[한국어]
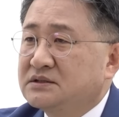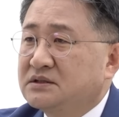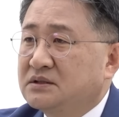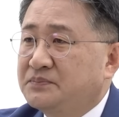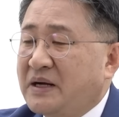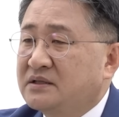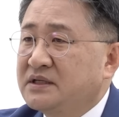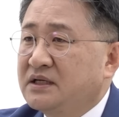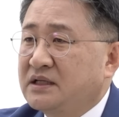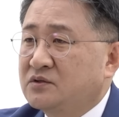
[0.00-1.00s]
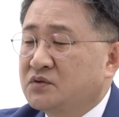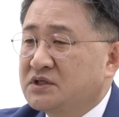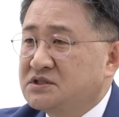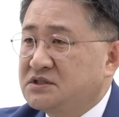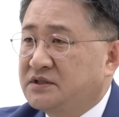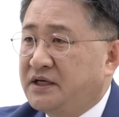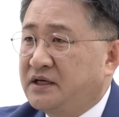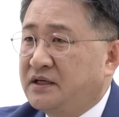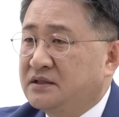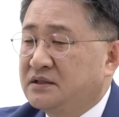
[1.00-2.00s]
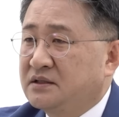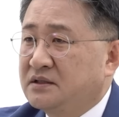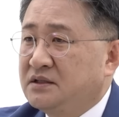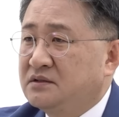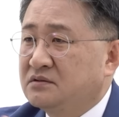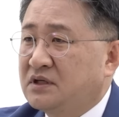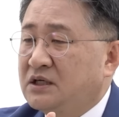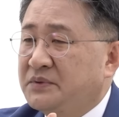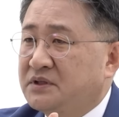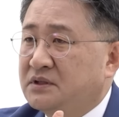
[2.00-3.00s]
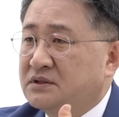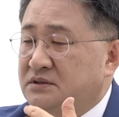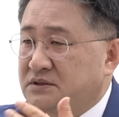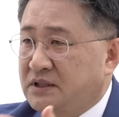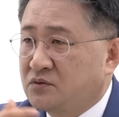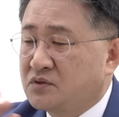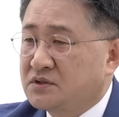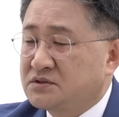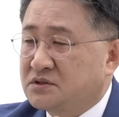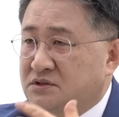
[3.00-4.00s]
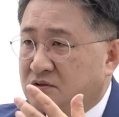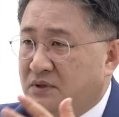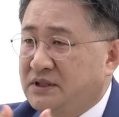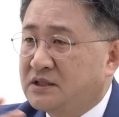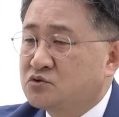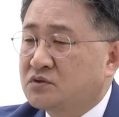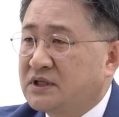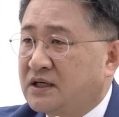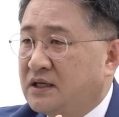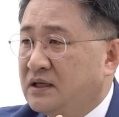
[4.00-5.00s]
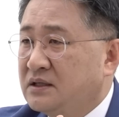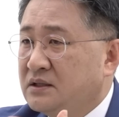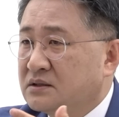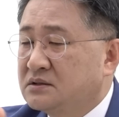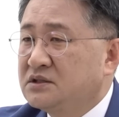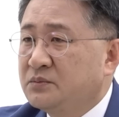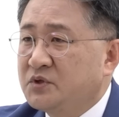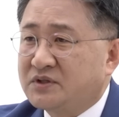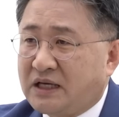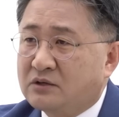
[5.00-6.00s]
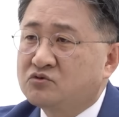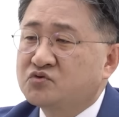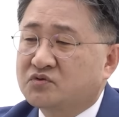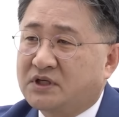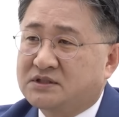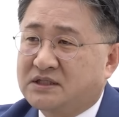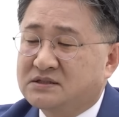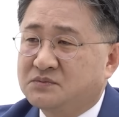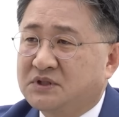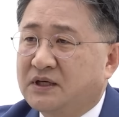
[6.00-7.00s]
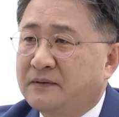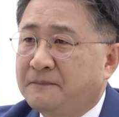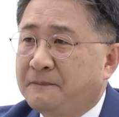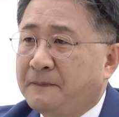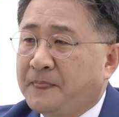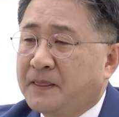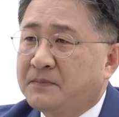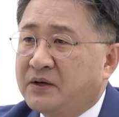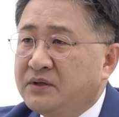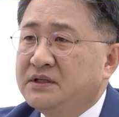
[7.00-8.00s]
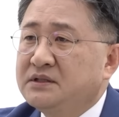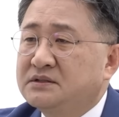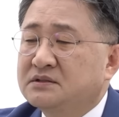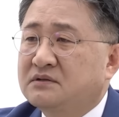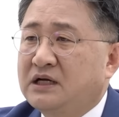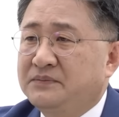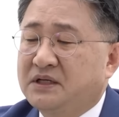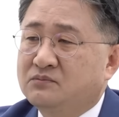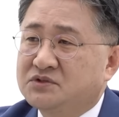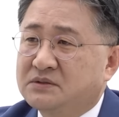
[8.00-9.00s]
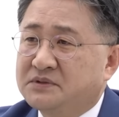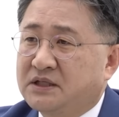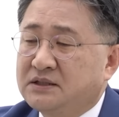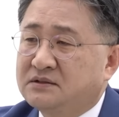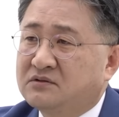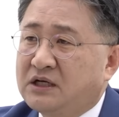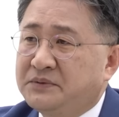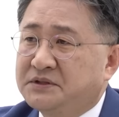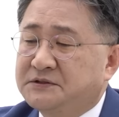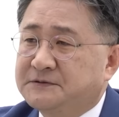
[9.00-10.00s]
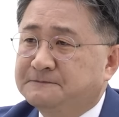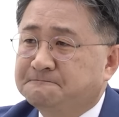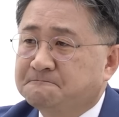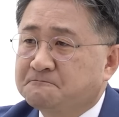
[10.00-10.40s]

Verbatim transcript: 어, 박근혜 대통령 시절에 어, 이 특활비를 대통령 저 청와대에 줬다가 그 혐의로 다 구속됐지 않습니까? 바로 이 특활비가 문제입니다. 이 특활비는